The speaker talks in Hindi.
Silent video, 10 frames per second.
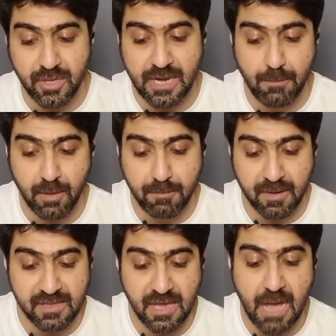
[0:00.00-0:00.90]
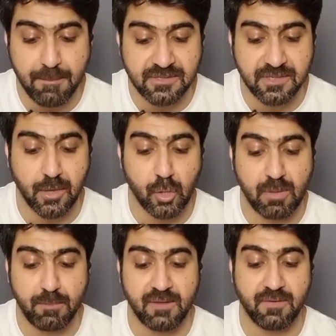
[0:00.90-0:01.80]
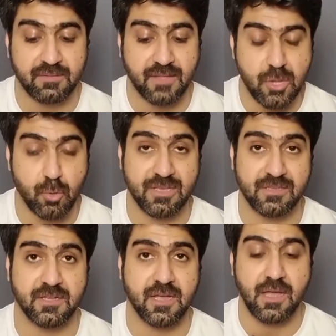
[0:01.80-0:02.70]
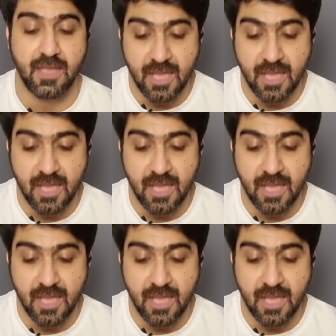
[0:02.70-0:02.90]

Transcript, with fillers: चनाब और बकिया आबी जखीरों में बर वक्त नहीं छोड़ा जा सका